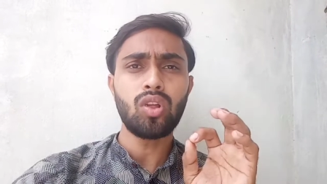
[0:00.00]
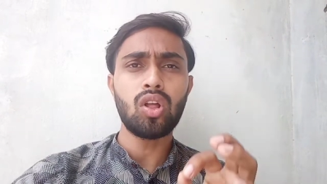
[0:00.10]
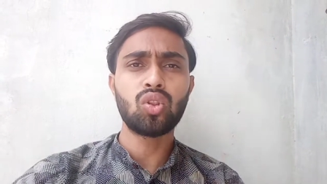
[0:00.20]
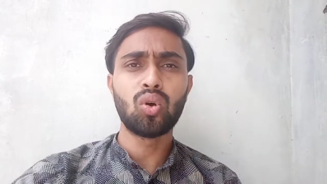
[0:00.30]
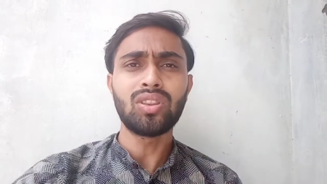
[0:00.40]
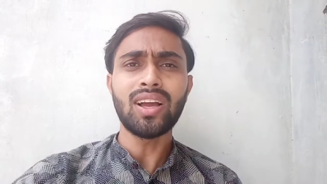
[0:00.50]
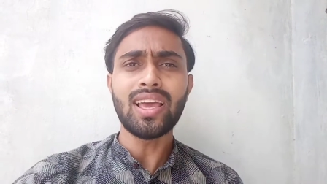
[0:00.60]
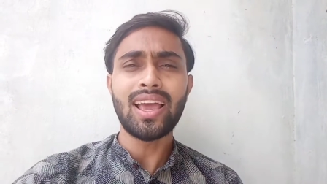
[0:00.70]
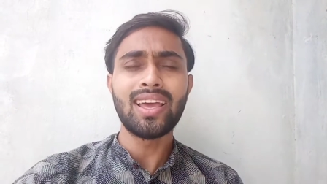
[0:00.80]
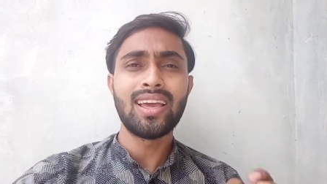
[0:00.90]
तो होता
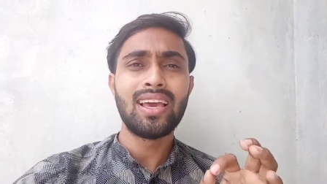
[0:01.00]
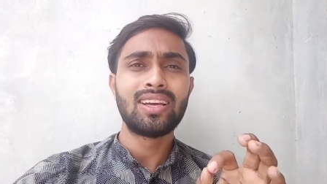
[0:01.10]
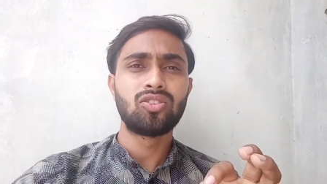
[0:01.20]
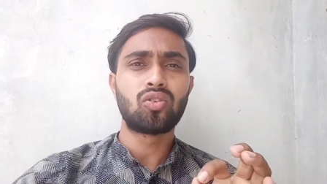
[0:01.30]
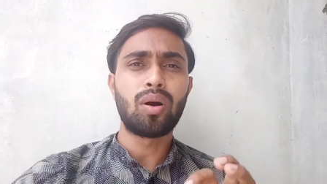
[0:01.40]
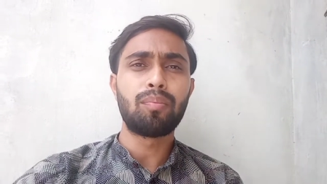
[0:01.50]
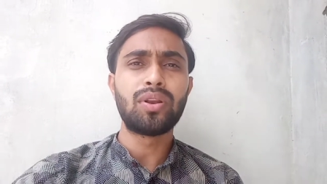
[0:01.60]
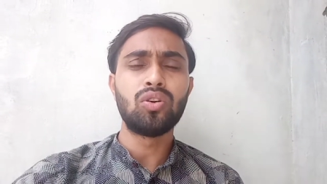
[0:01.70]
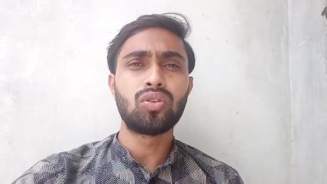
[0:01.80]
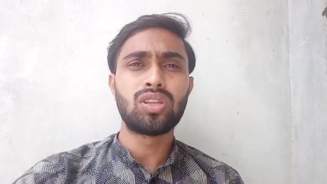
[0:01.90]
क्या है जो
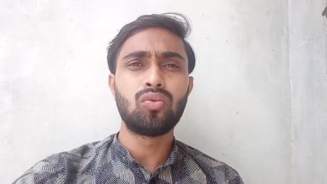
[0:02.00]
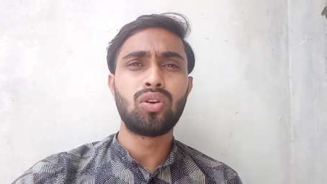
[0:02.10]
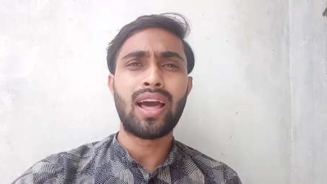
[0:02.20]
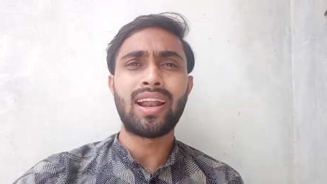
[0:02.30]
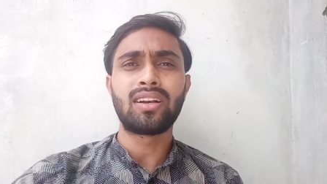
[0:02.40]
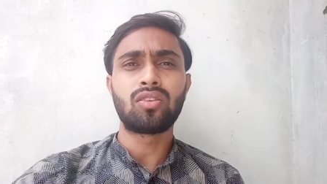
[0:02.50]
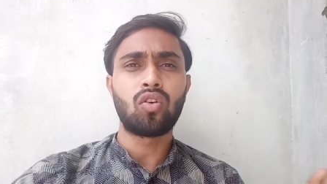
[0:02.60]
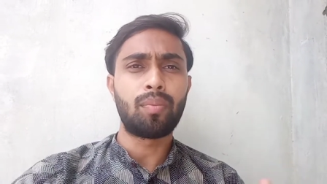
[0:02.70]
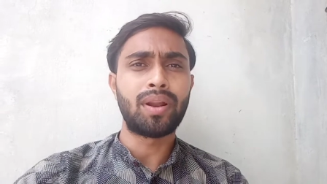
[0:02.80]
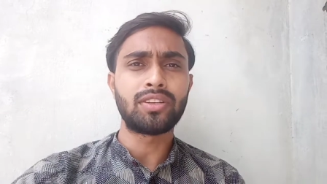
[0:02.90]
कंपनी होती है वो डायरेक्ट
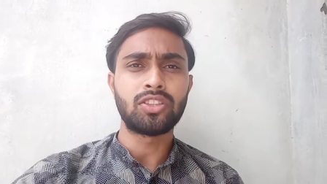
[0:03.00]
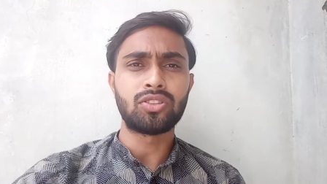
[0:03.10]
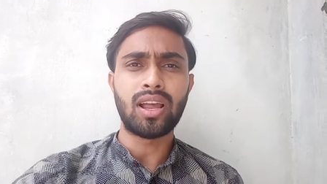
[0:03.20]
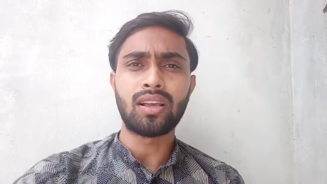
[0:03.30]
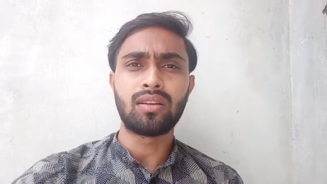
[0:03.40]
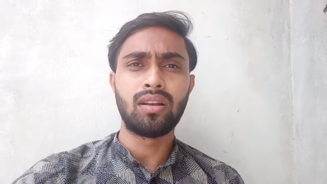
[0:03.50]
कॉपरेट स्ट्राइक